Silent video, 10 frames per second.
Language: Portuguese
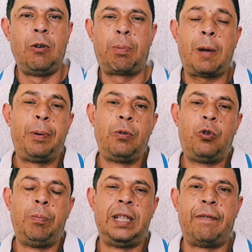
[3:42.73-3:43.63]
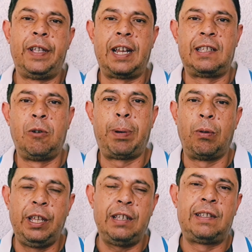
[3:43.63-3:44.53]
O próprio YouTube da Federação
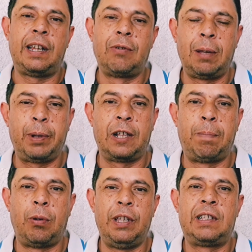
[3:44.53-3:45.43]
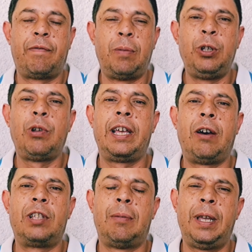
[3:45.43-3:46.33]
Paulista, né, no Campeonato Paulista, foi muito
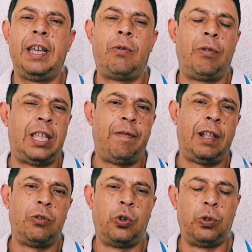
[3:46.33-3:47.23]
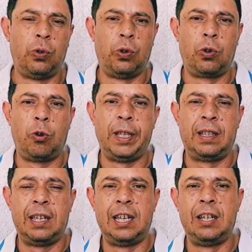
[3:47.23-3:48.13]
legal também, quando teve lá o Dodô
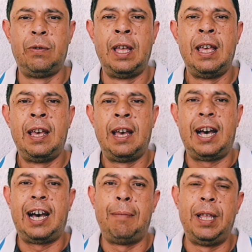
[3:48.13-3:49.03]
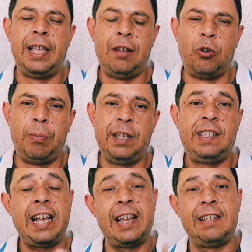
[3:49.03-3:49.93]
comentando a Milene
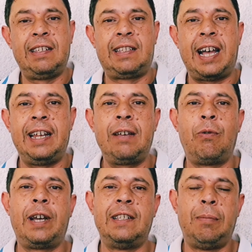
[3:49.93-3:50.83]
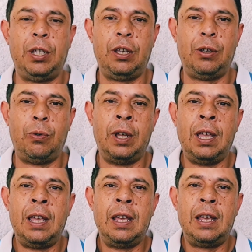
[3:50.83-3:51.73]
Domingues, que aliás está, né, com Casimiro,
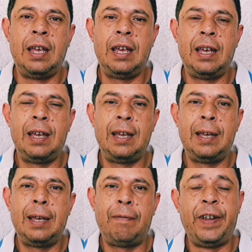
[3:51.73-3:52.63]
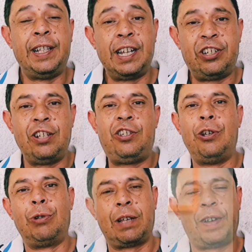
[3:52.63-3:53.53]
é, Fernanda Gentil está